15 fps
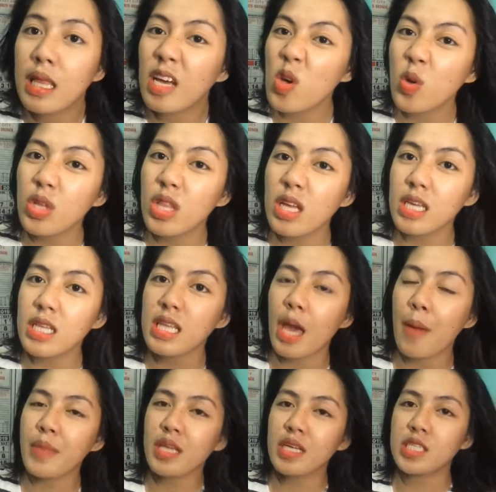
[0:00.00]
Lagi ko nilang
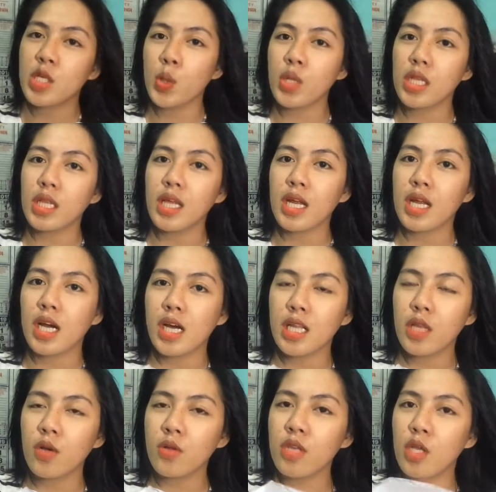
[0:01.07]
ginagamit kasi yung
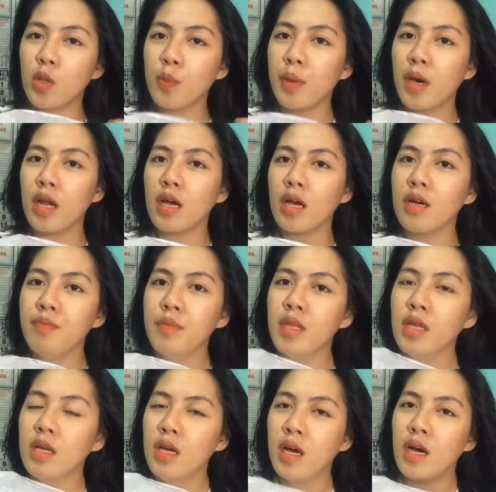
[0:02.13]
natira. at ang nito parang
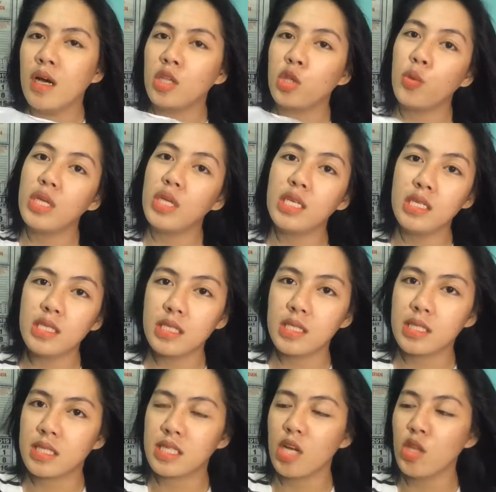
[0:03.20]

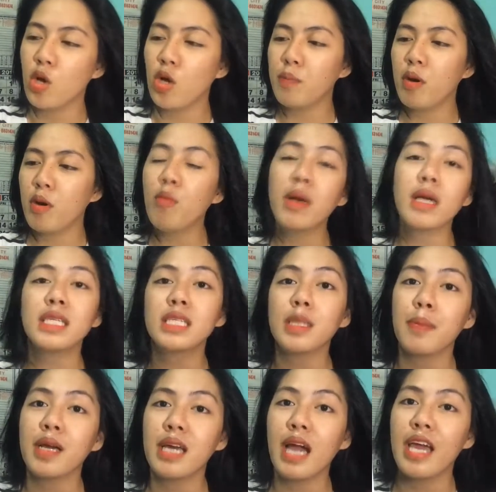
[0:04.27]
twist, ganon. Pa kumbaga
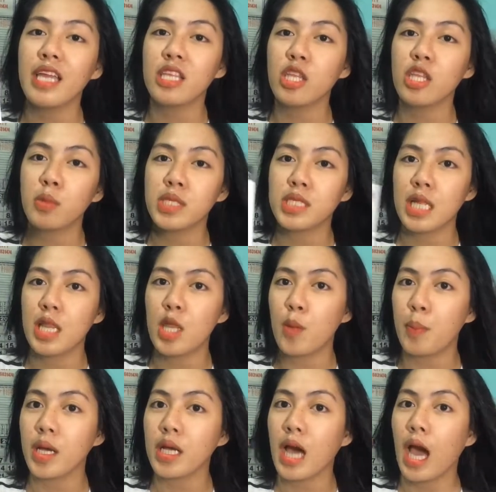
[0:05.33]
sa pagkain, tinitwist na
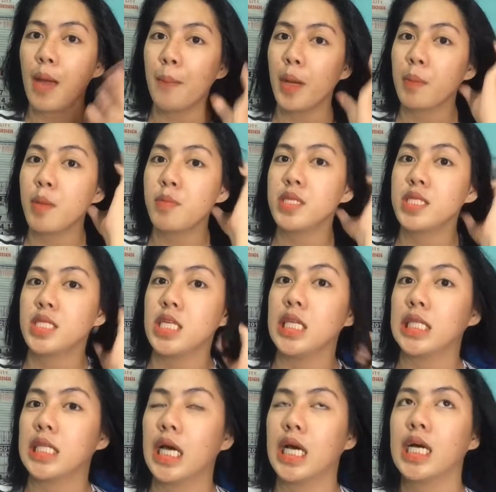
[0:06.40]
lang yung pagkain pag may
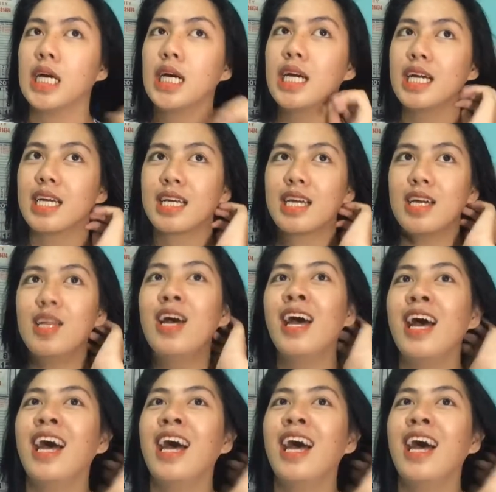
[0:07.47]
bisita. Ganon.